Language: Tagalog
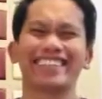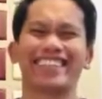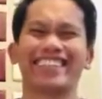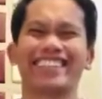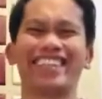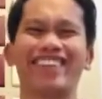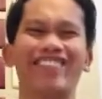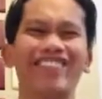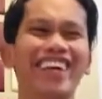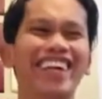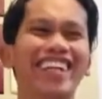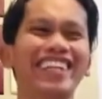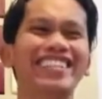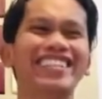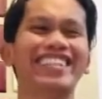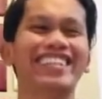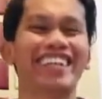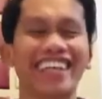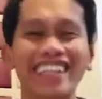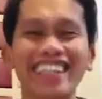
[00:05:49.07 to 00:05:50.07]
sa
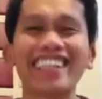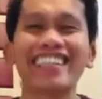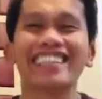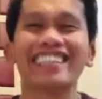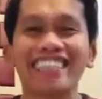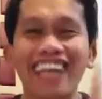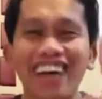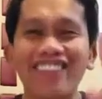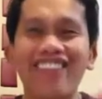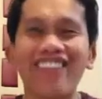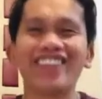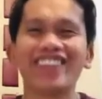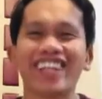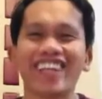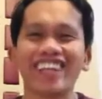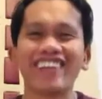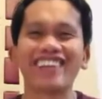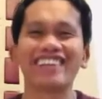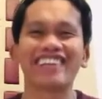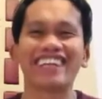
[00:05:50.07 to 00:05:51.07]
virgin, at isama mo na
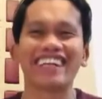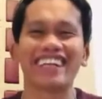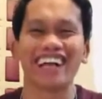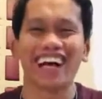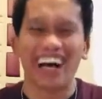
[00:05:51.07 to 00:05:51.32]
yung tiga.